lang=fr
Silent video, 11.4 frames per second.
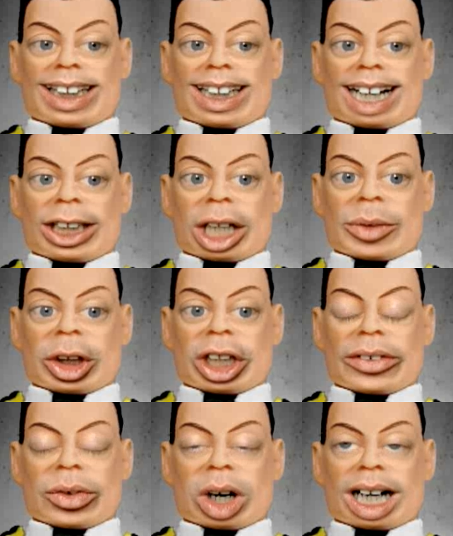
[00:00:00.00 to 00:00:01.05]
il est de mon
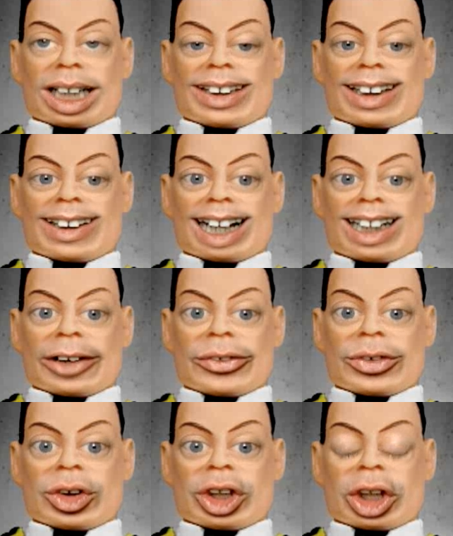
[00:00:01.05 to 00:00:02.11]
devoir d'être à
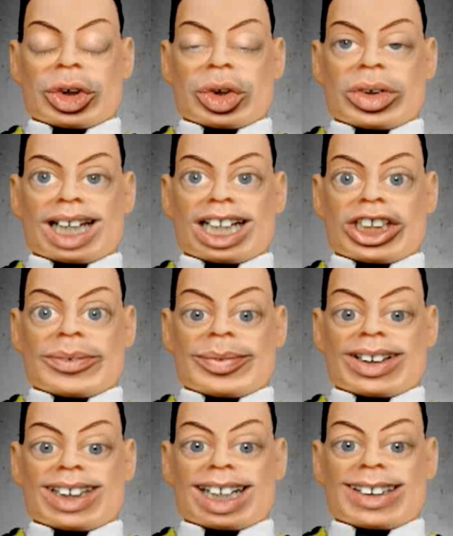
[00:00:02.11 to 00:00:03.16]
l'affût de tout danger
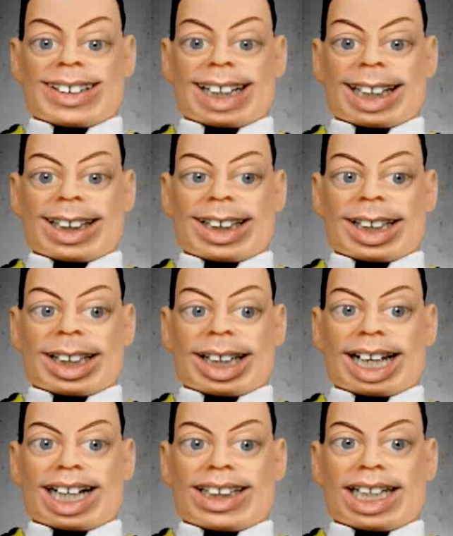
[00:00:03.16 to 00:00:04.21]
potentiel
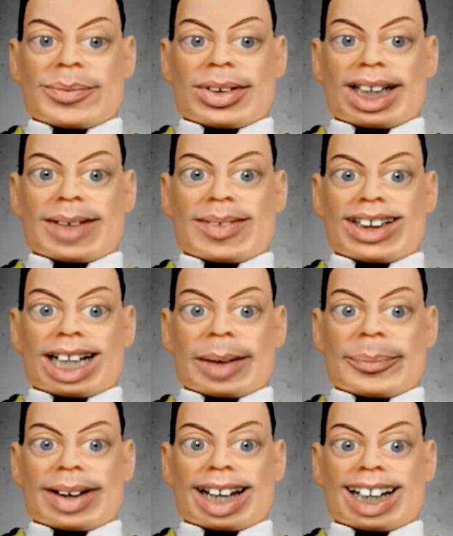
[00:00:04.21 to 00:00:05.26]
qui pourrait mettre en
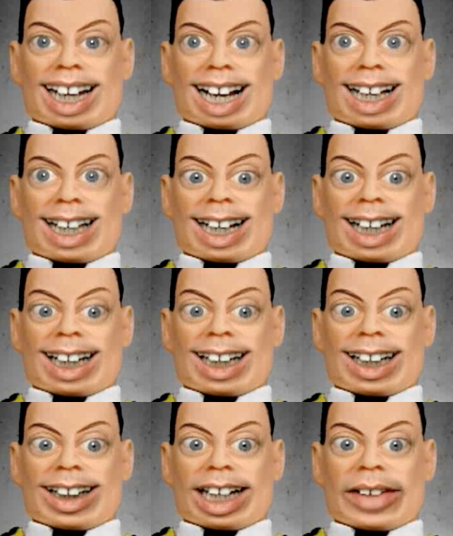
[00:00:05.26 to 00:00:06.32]
péril
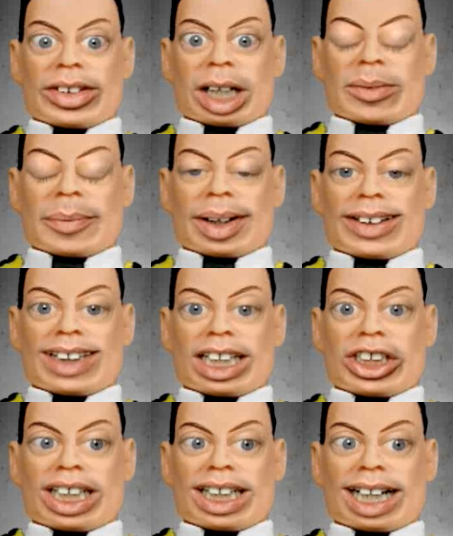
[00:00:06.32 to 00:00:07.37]
la vie de mes
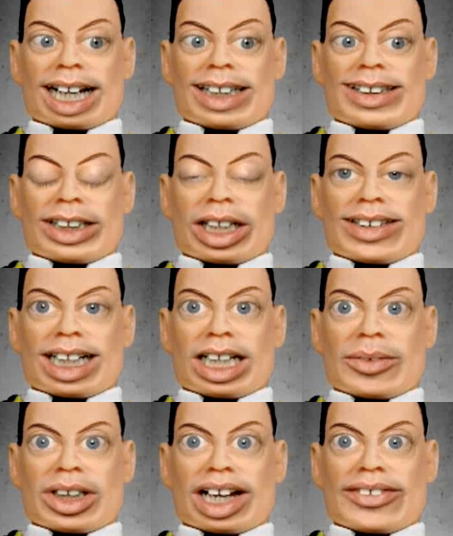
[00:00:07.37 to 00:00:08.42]
passagers ainsi que celle de
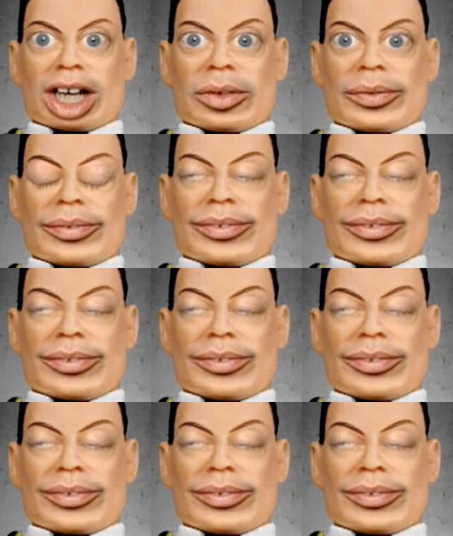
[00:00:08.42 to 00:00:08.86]
mon avion.